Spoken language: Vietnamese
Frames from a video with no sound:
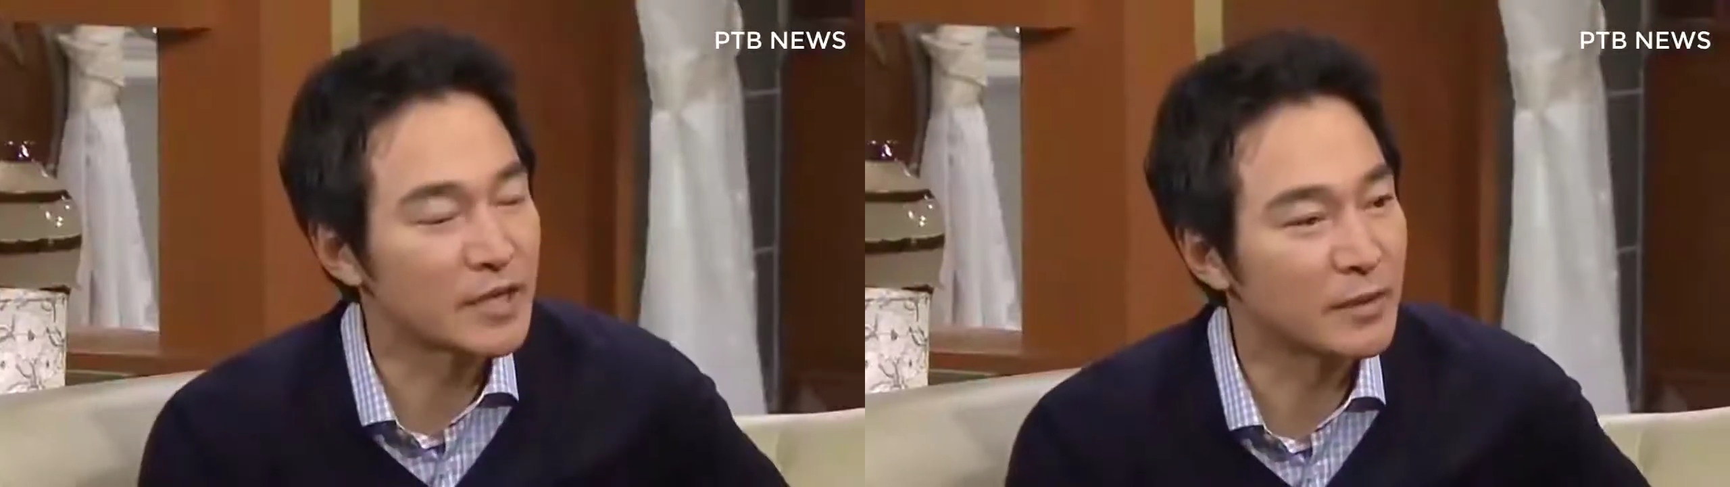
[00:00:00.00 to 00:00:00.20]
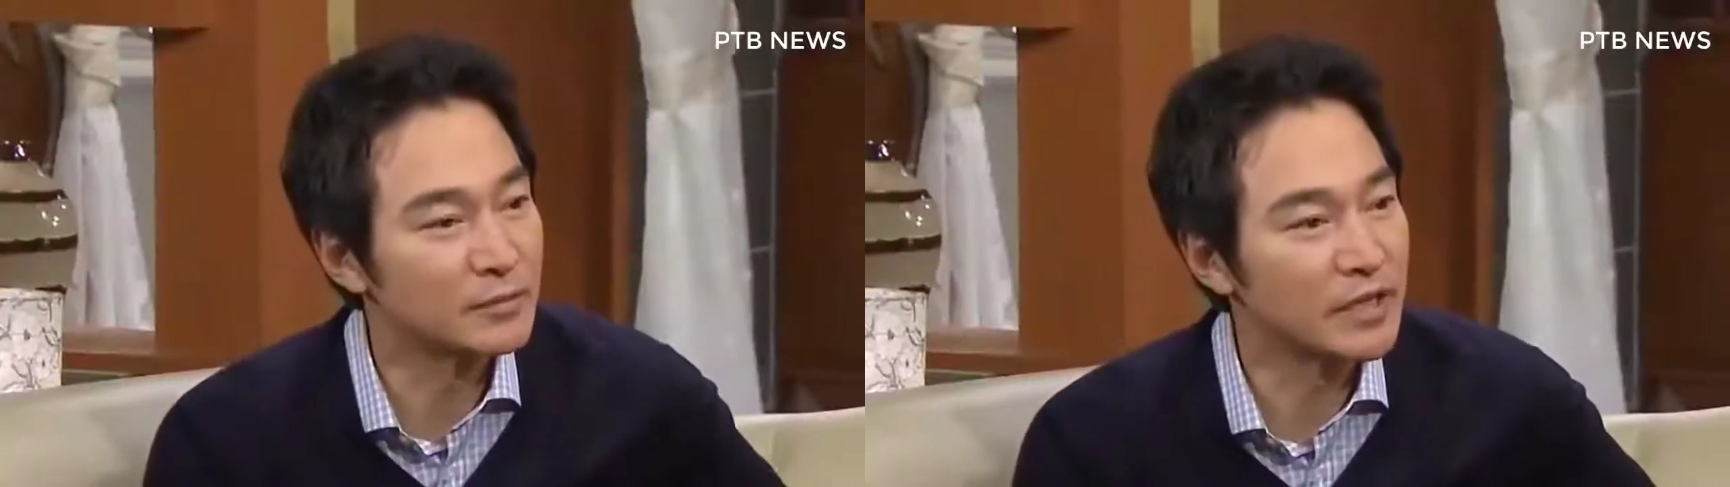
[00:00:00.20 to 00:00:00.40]

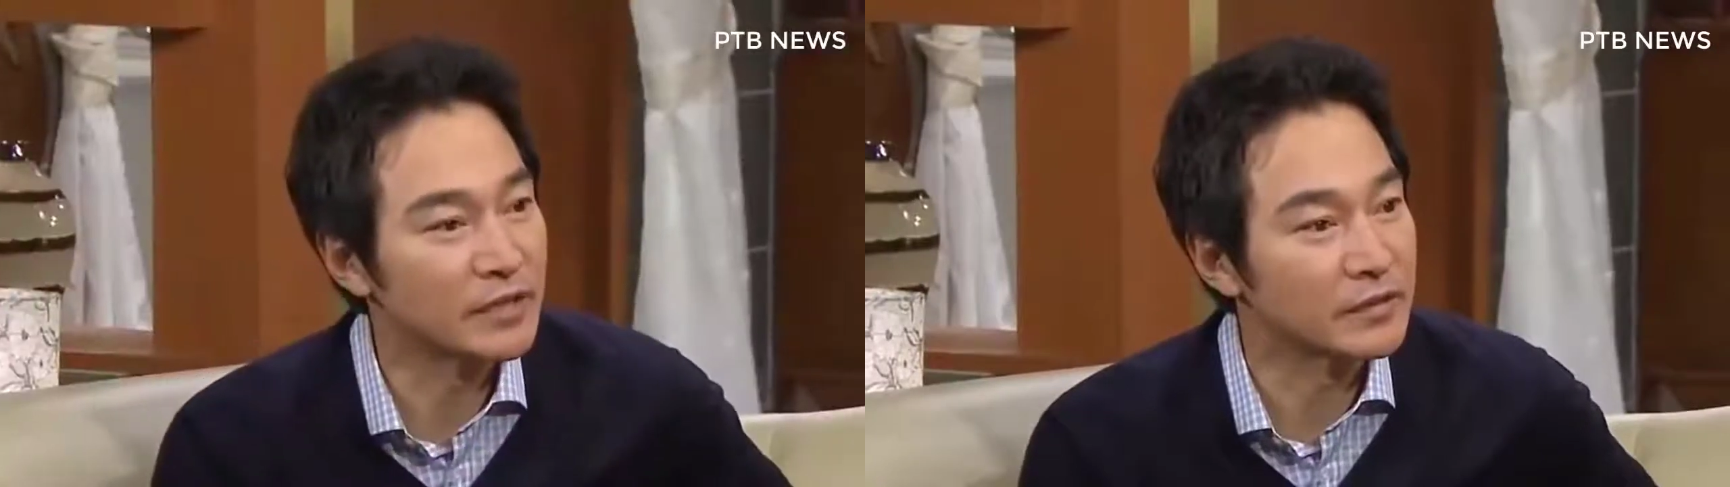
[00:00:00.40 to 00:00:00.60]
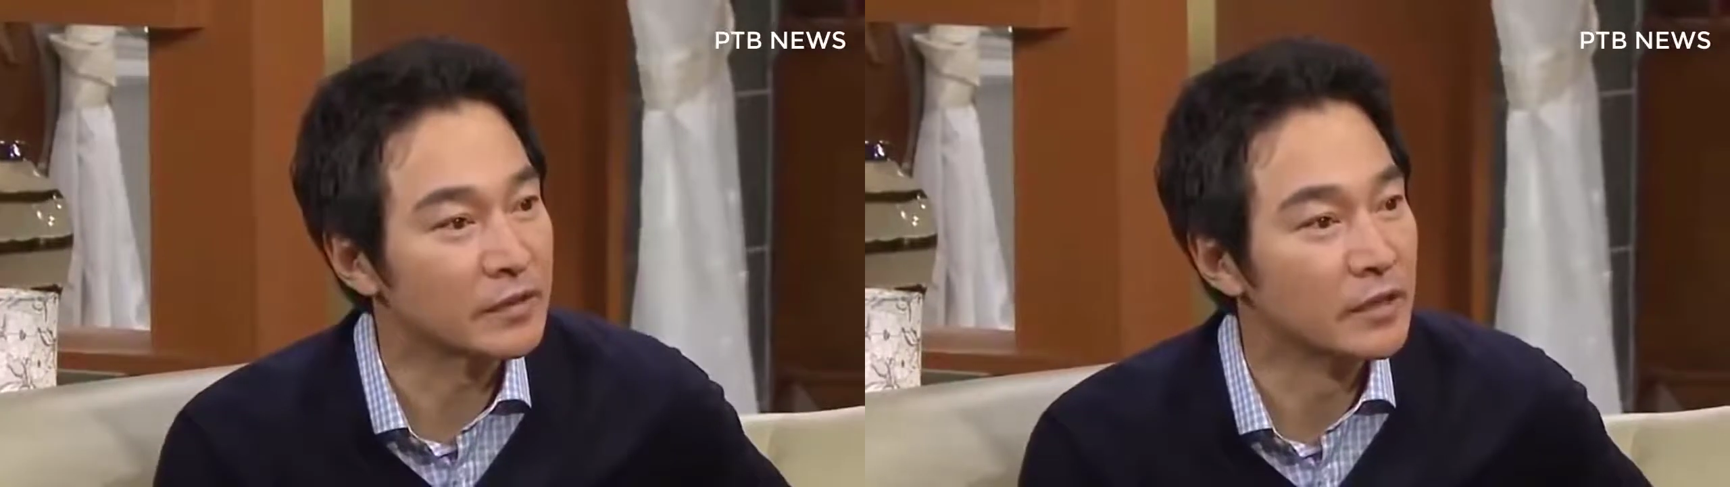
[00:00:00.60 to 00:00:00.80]
Con cảm
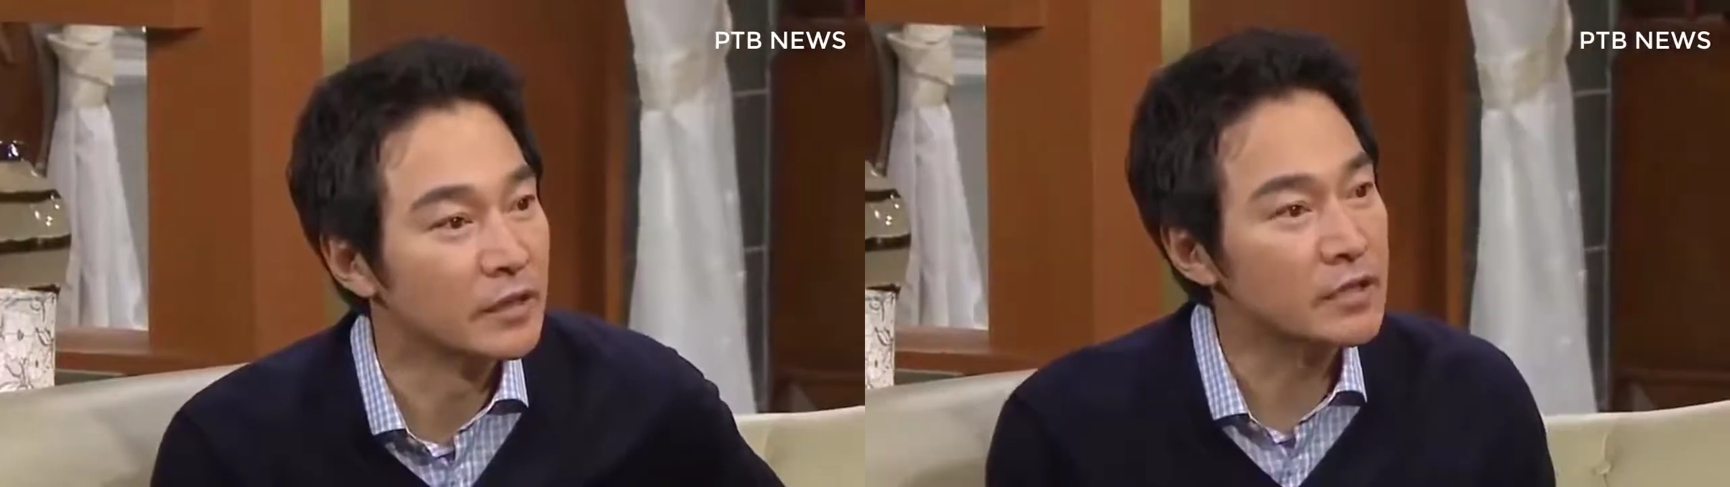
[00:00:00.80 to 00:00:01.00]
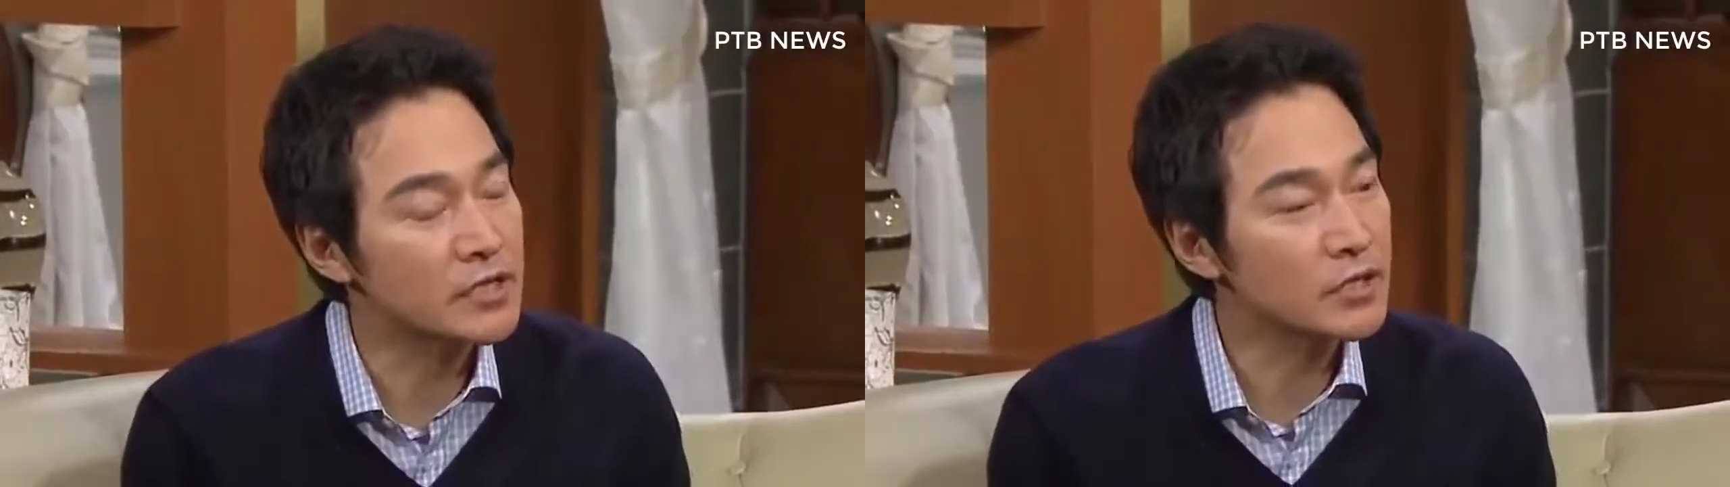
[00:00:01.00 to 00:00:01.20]
ơn ba
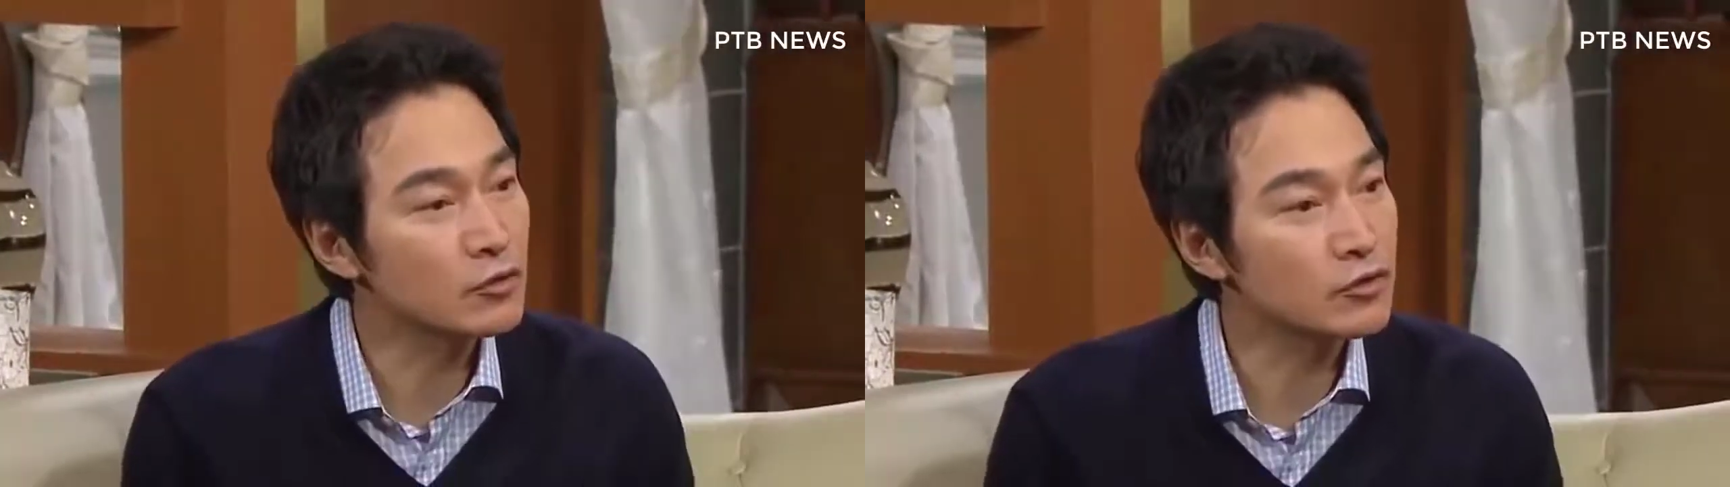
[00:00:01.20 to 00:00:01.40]
Thì